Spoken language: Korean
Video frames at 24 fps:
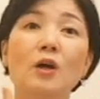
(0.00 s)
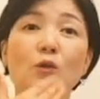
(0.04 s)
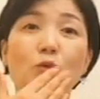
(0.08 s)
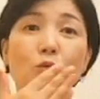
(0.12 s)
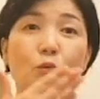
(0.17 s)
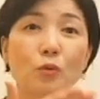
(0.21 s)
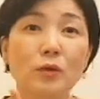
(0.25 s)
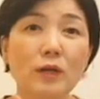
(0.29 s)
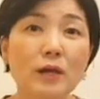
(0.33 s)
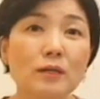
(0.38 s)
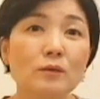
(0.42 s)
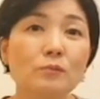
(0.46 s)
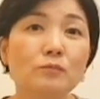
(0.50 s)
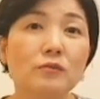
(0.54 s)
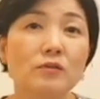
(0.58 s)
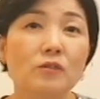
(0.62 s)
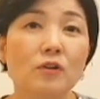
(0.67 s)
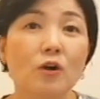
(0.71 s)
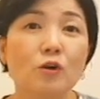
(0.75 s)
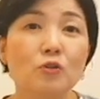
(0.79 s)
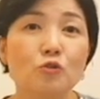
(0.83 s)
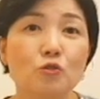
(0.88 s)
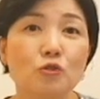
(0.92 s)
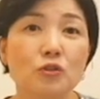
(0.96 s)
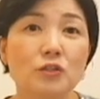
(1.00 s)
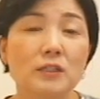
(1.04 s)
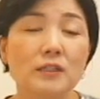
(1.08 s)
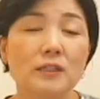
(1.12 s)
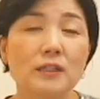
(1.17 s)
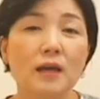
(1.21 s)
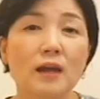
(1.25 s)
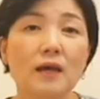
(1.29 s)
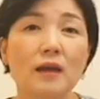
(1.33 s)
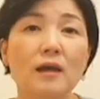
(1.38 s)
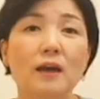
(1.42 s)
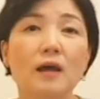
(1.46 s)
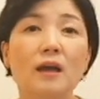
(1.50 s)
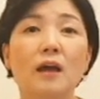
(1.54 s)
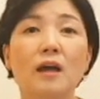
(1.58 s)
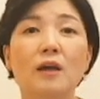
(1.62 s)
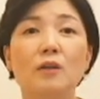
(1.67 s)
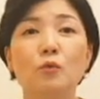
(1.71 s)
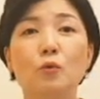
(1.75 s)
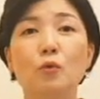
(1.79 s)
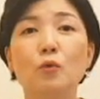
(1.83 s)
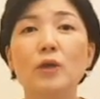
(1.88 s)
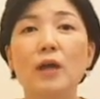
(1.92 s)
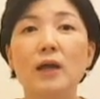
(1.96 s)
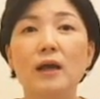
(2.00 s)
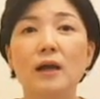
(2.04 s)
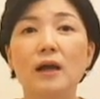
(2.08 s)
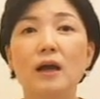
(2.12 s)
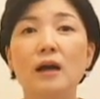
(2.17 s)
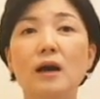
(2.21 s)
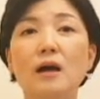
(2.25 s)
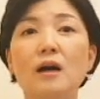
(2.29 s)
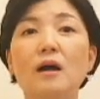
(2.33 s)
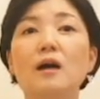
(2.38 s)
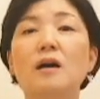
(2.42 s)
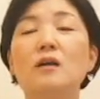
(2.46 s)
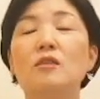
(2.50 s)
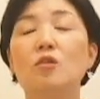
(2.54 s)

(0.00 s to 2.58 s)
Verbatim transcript: 노래를 불러 주시되 노래가